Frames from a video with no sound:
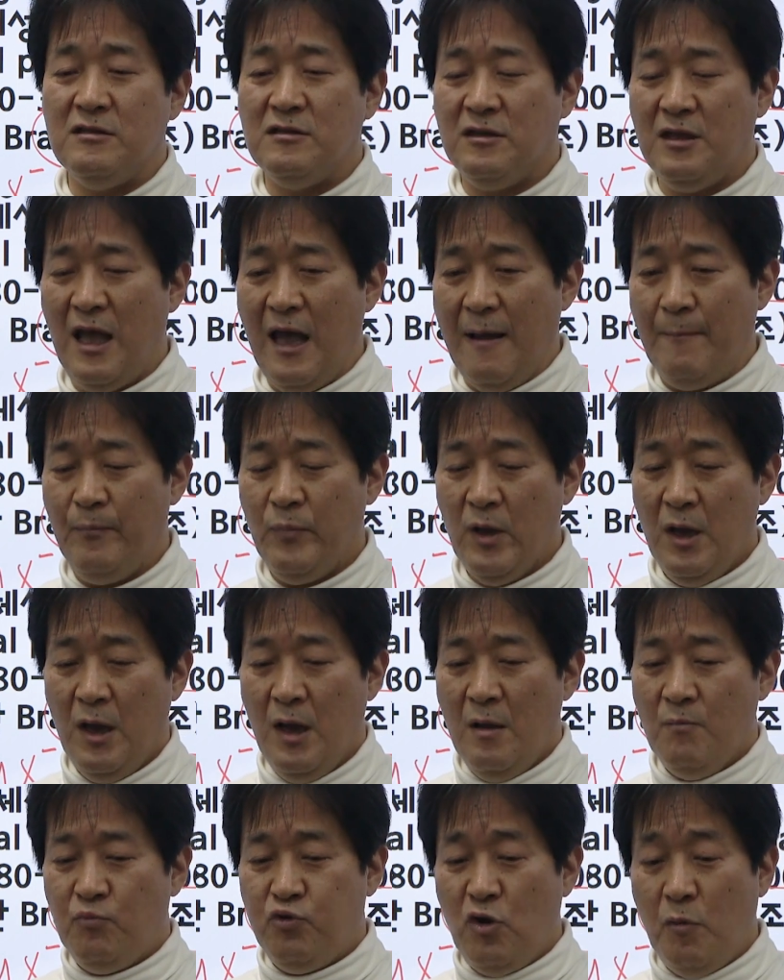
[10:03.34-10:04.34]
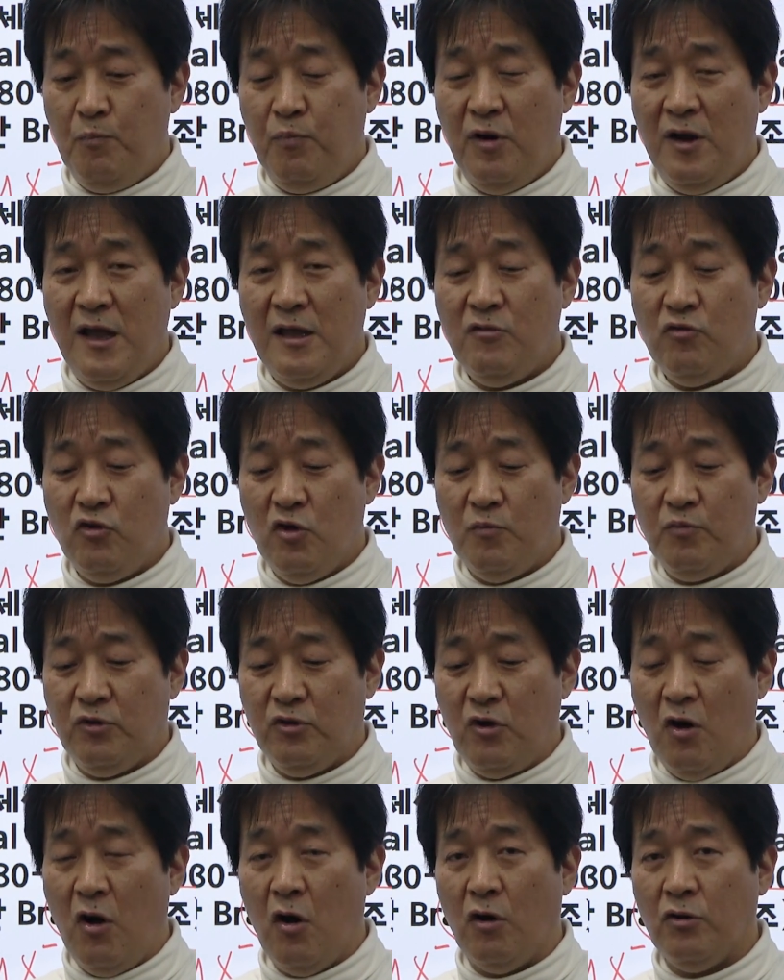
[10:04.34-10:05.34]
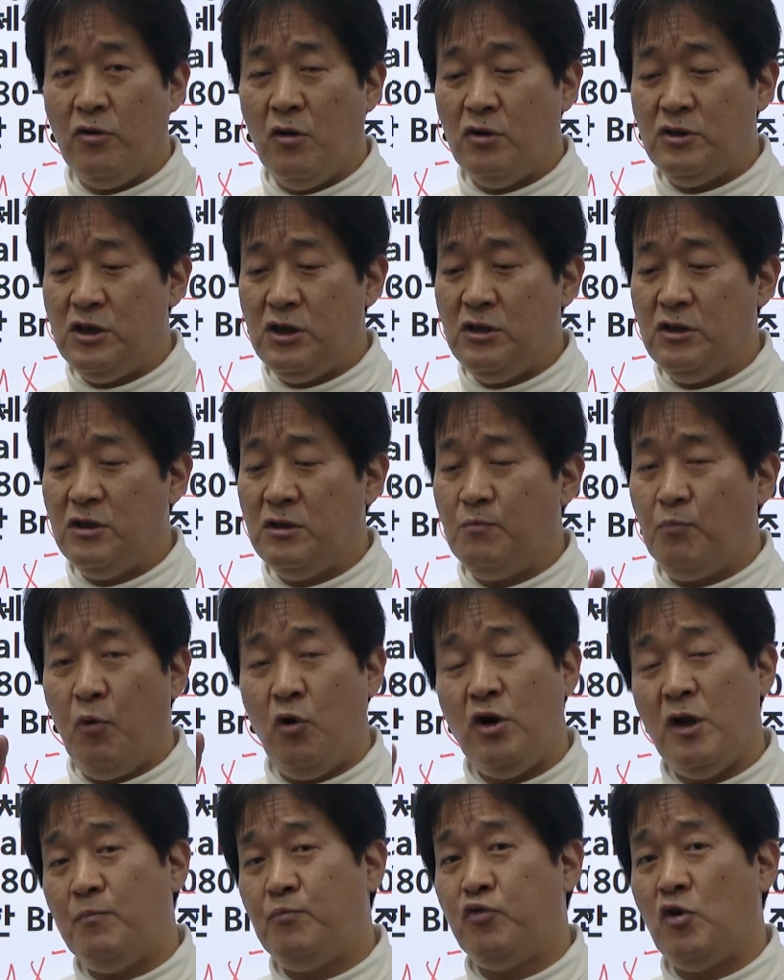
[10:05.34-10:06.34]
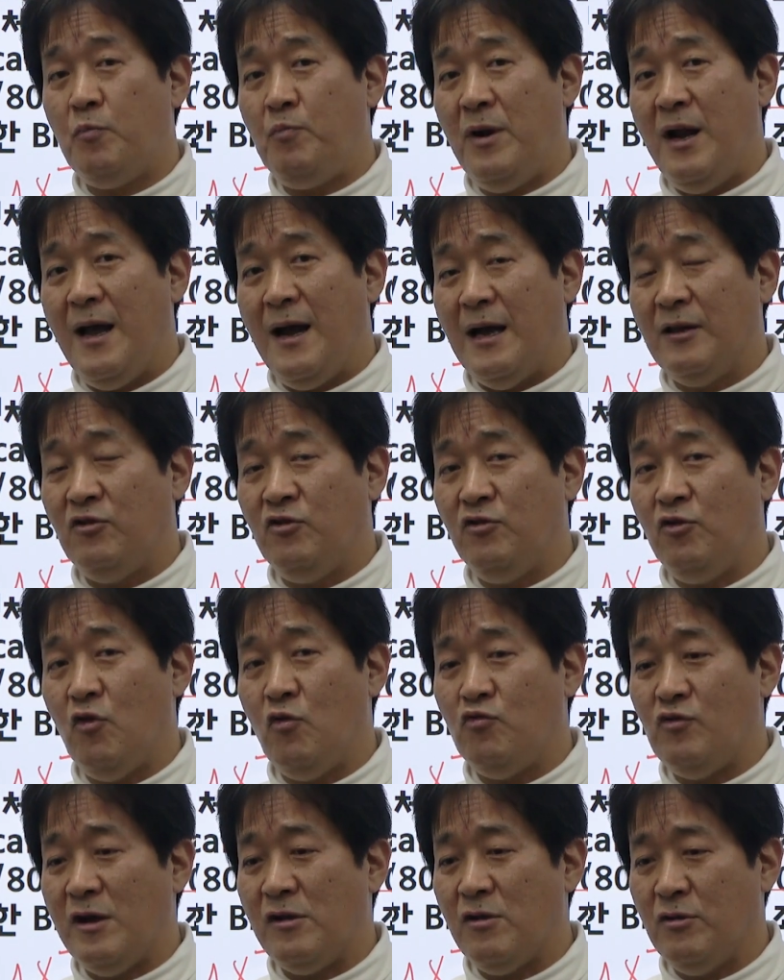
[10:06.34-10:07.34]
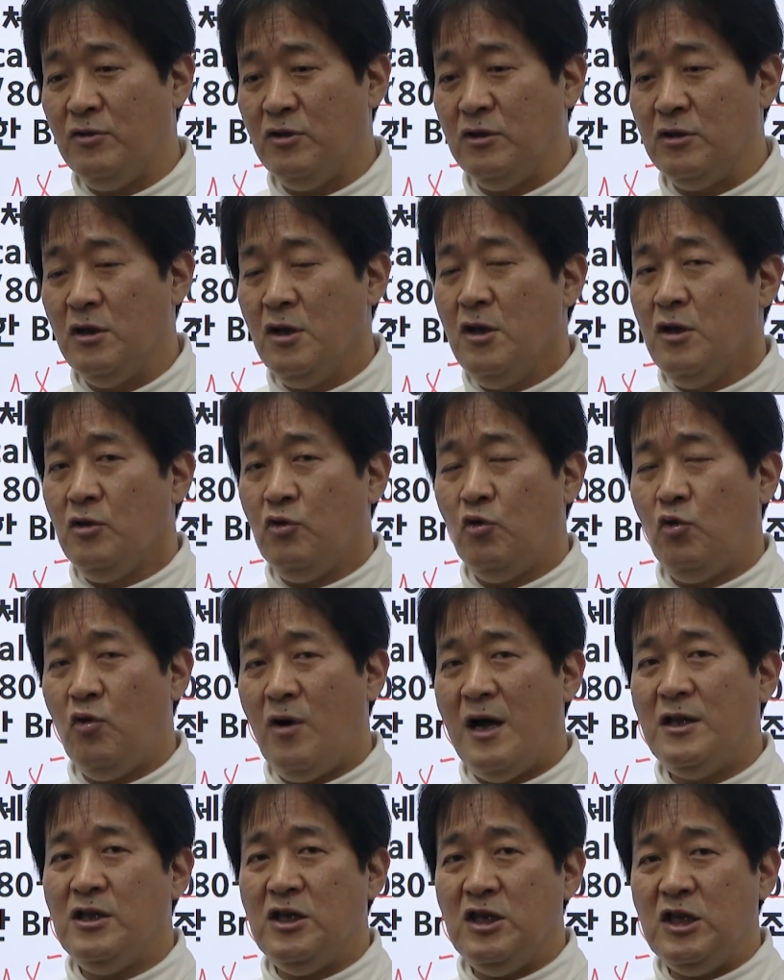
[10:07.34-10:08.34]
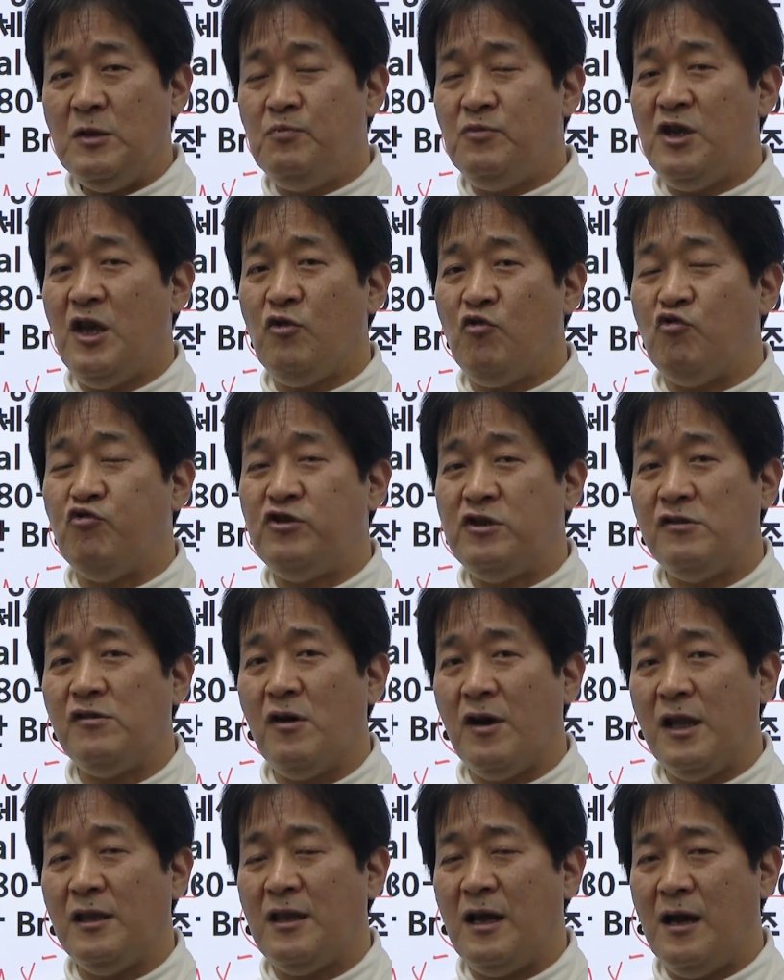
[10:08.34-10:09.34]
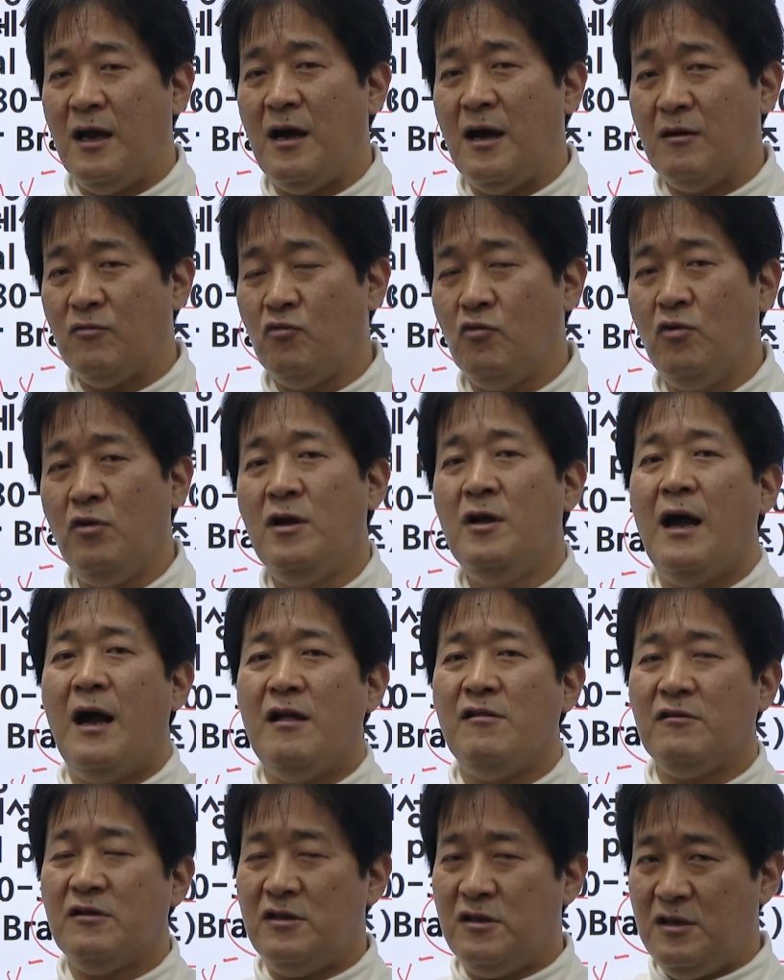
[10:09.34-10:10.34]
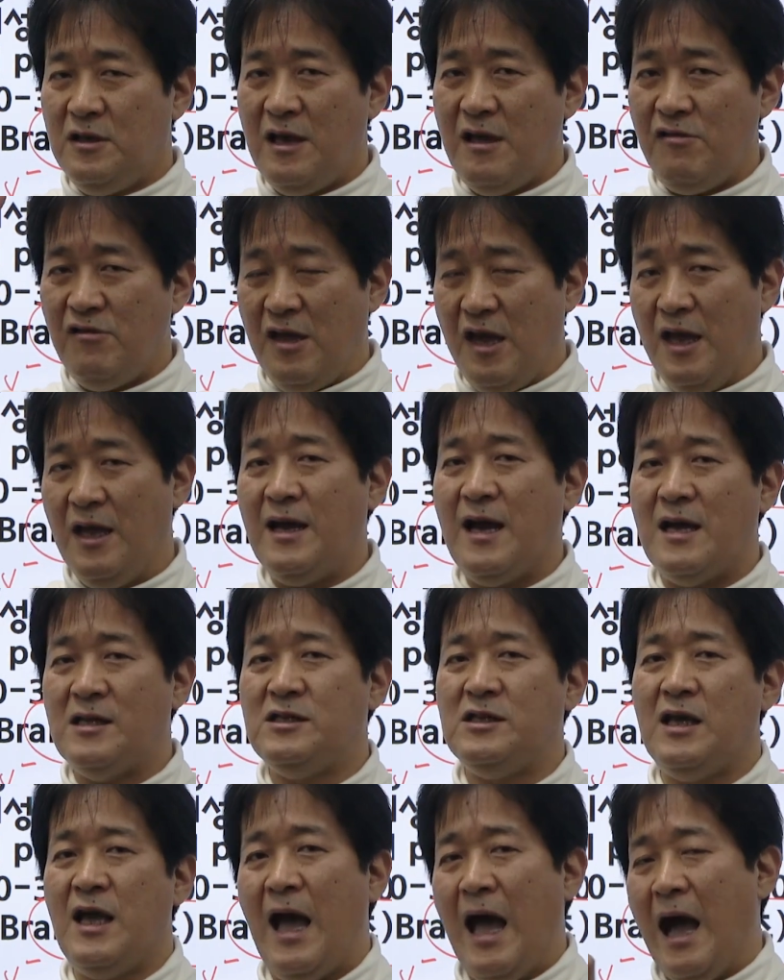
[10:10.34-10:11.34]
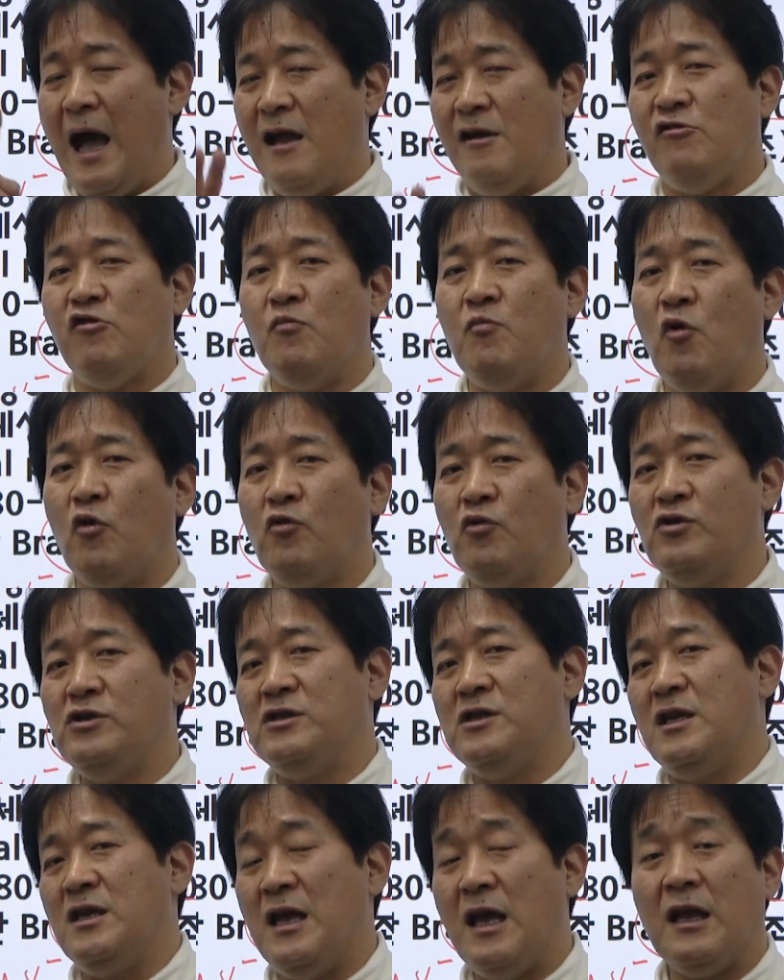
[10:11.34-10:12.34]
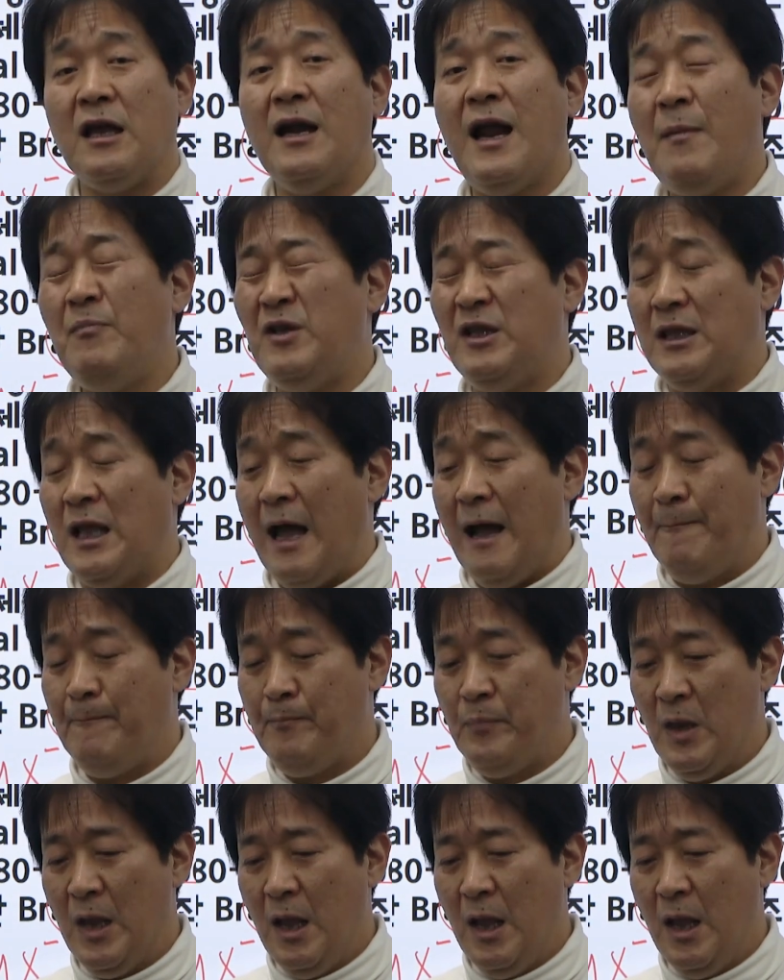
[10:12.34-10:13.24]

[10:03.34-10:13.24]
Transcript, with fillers: 듣는데 프로플랜으로부터 얻어지는 폴리프로플랜 같은 경우에서는 이러한 입체 규칙성에 따라 갖고 한 크게 세 가지의 아이소모로 이제 얘기를 합니다.